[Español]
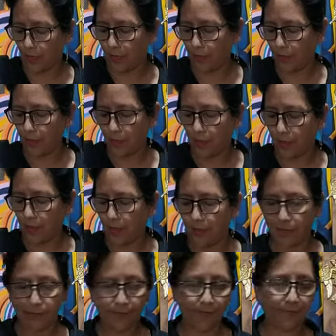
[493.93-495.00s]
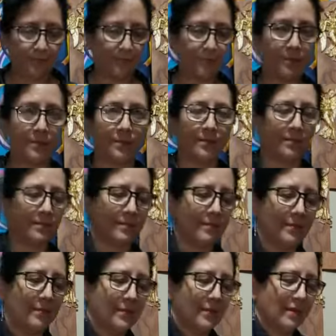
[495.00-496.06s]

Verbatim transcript: Nos mandan saludos desde Medellín.